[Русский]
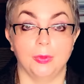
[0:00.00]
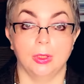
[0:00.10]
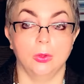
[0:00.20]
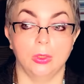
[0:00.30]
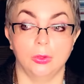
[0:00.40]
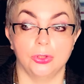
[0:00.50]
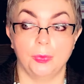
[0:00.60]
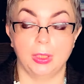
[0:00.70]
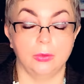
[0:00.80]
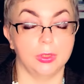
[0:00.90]
Долгая очень
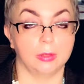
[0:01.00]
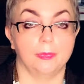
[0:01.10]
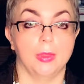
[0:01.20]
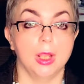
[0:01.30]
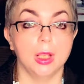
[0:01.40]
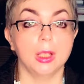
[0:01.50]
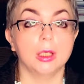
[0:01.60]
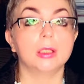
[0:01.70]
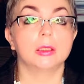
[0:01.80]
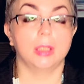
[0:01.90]
прелюдия.
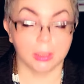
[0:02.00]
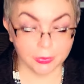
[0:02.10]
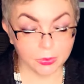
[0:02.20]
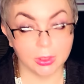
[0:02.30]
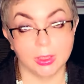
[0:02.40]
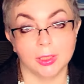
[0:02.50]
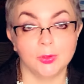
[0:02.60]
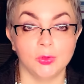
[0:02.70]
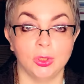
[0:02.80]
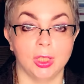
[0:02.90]
Здравствуйте,
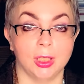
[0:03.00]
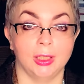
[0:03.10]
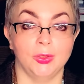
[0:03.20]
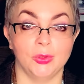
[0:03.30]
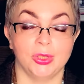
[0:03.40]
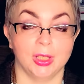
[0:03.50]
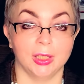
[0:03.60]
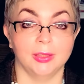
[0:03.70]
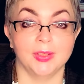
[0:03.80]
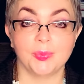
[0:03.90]
здравствуйте, дорогие друзья!
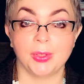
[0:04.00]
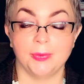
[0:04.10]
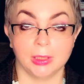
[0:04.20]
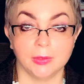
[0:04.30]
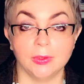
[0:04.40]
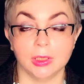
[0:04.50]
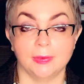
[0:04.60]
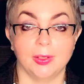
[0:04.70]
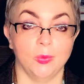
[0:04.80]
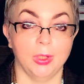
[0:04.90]
рад вас приветствовать на
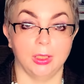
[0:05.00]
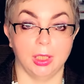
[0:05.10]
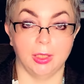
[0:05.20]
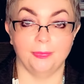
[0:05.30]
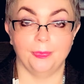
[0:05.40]
своем канале.